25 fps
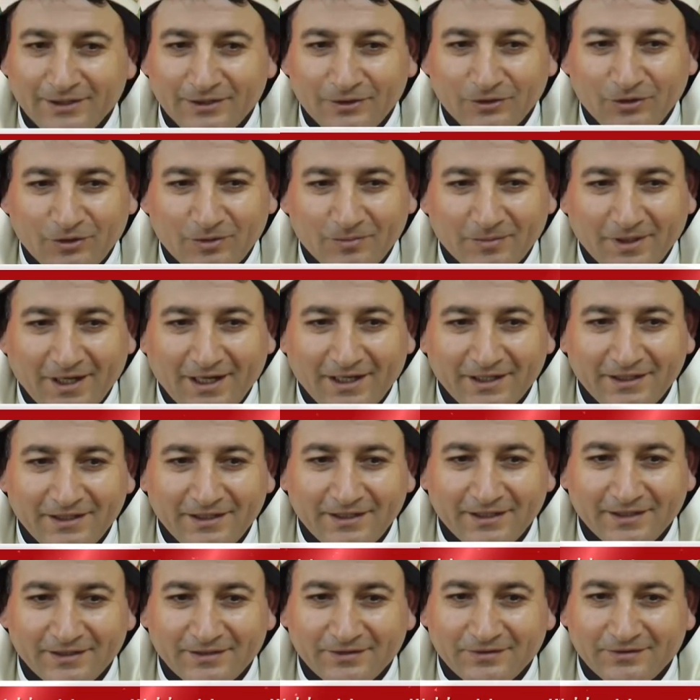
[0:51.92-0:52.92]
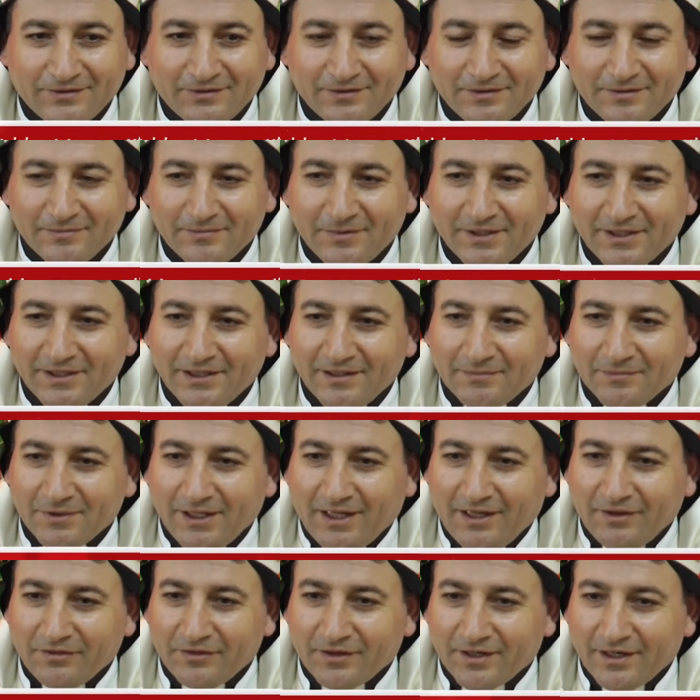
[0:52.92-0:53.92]
اليوم رعية مريم
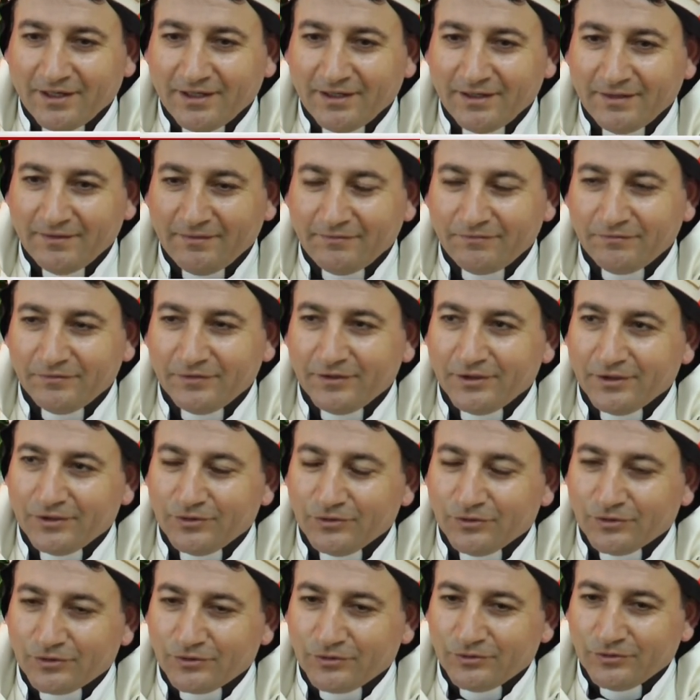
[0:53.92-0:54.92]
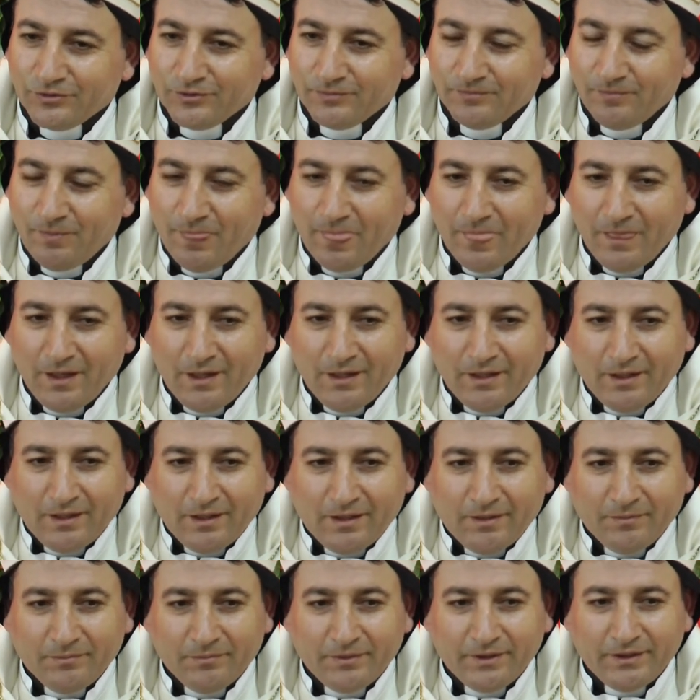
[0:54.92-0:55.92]
العذراء في الأردن
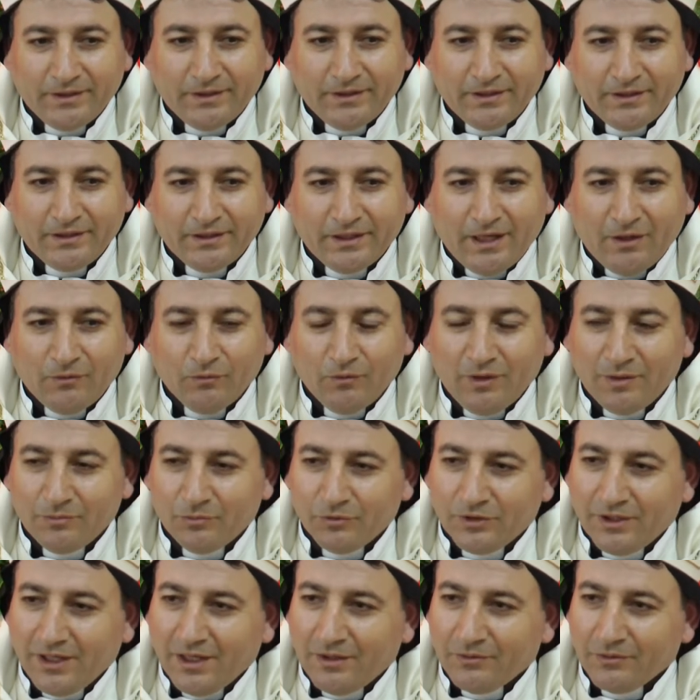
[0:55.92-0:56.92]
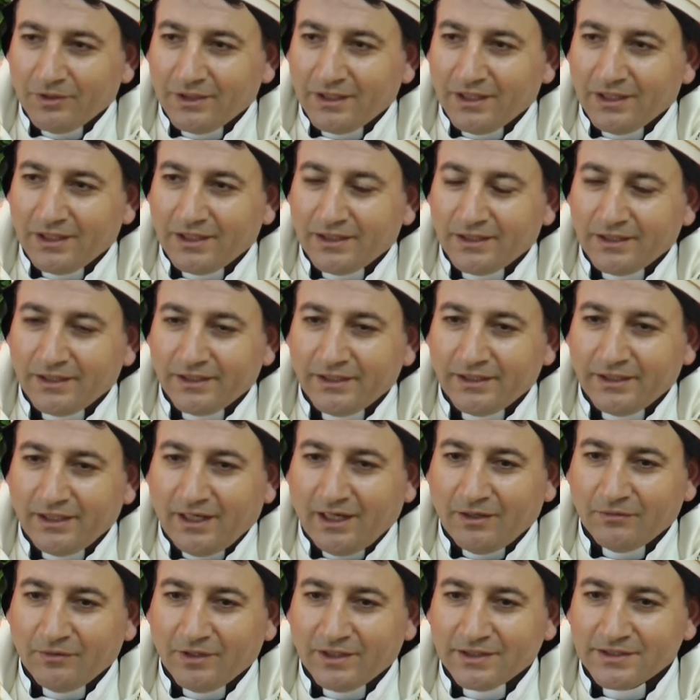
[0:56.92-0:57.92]
بأول مناولة
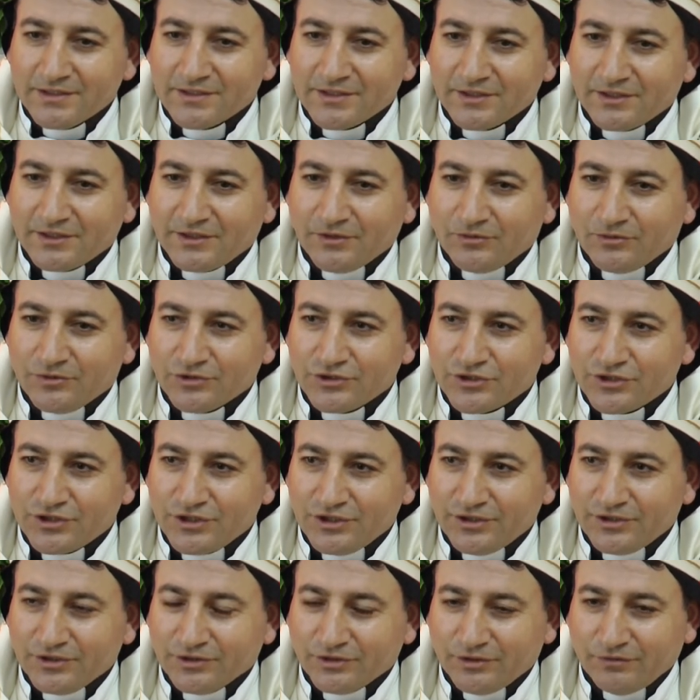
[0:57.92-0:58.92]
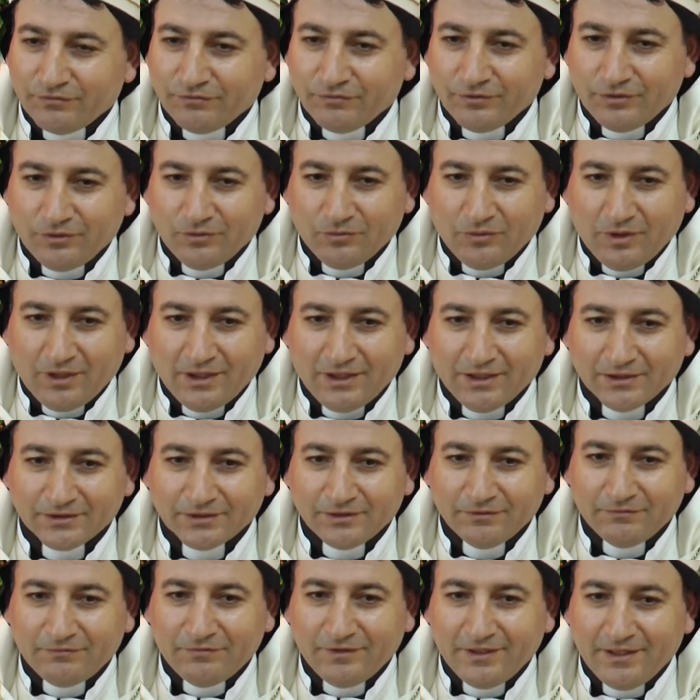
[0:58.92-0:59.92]
لحوالي 26 طفل
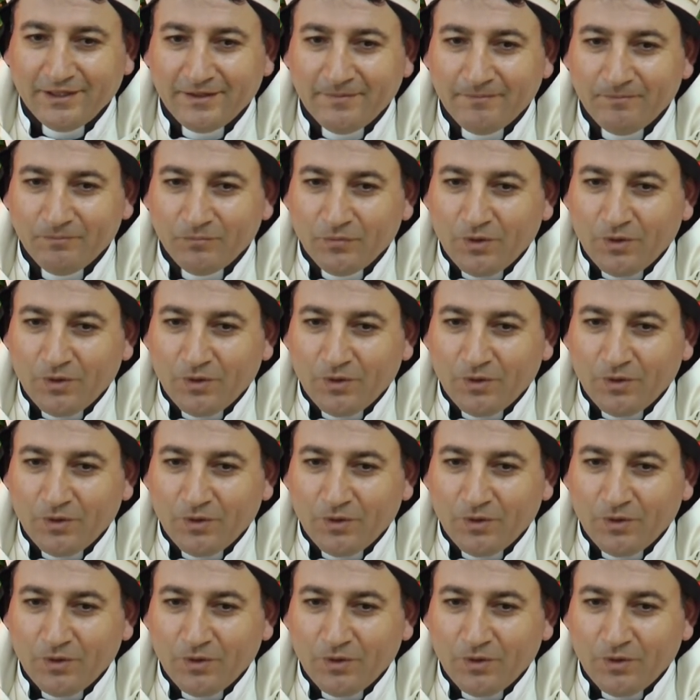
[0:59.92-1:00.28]
وطفلة